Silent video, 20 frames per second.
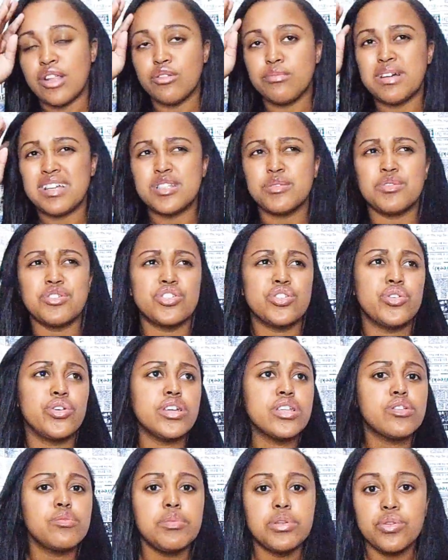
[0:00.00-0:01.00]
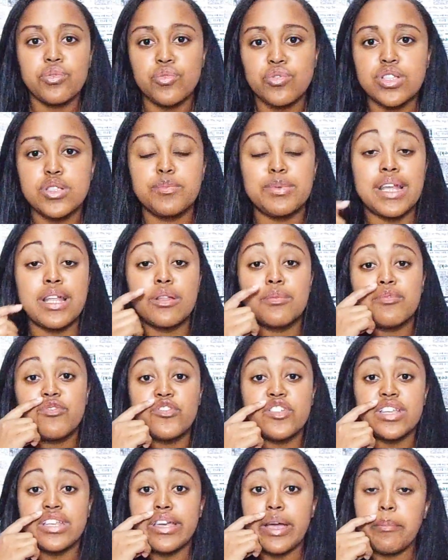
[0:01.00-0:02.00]
No máximo, acho que oito minutos pra não
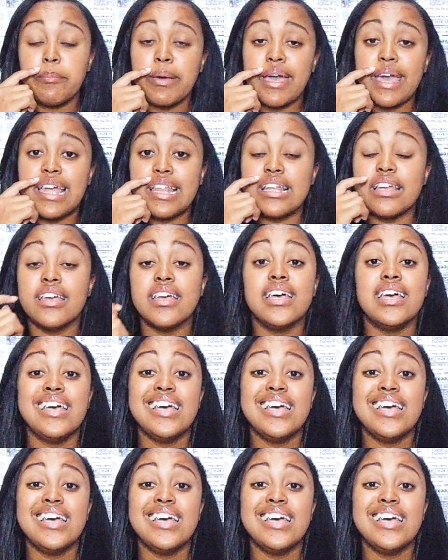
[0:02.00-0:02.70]
ferir a pele.